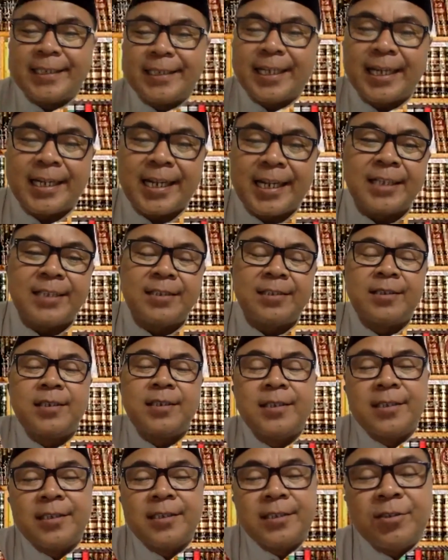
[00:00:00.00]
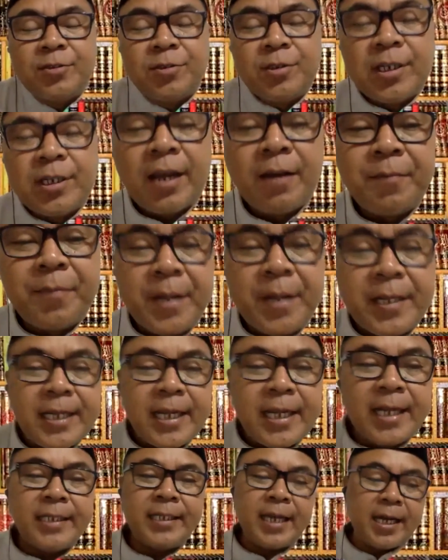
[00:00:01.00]
Sekarang sudah
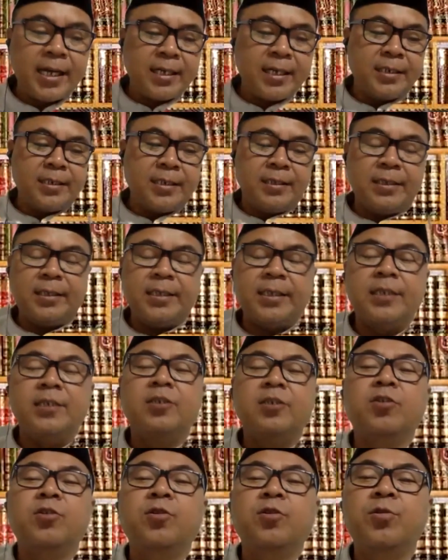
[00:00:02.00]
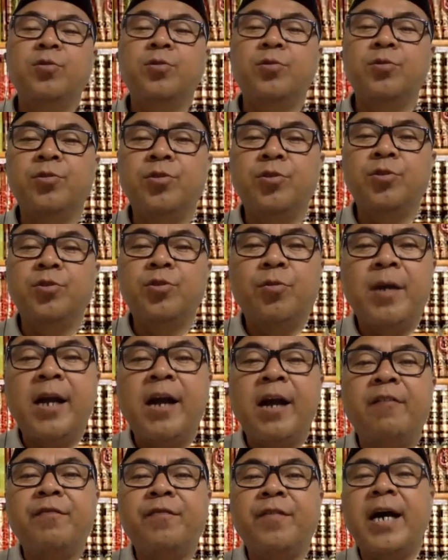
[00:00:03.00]
banyak yang kendo untuk
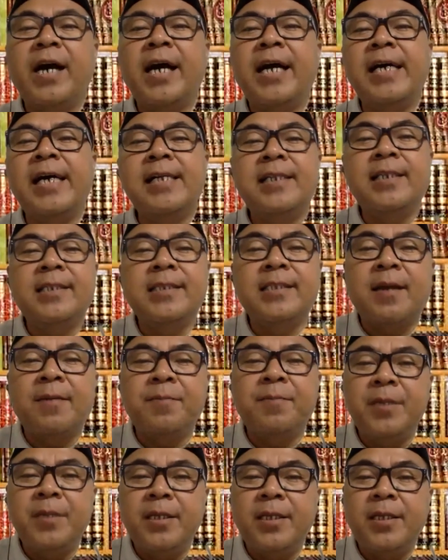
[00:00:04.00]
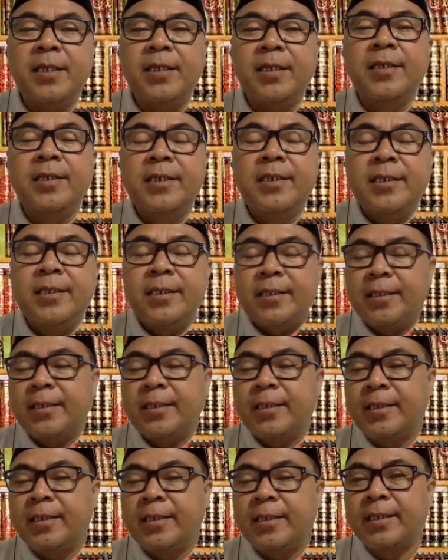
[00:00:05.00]
menghafal, tapi
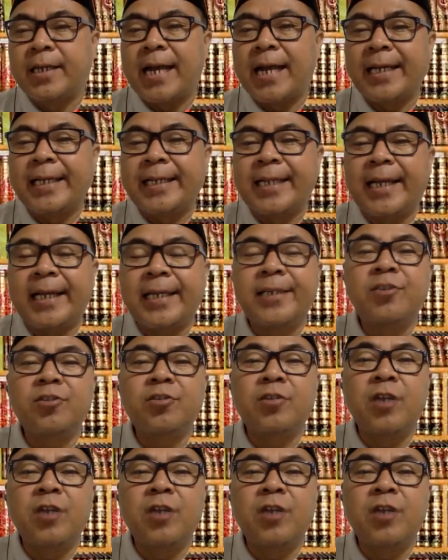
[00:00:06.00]
eh, akhir-akhir eh,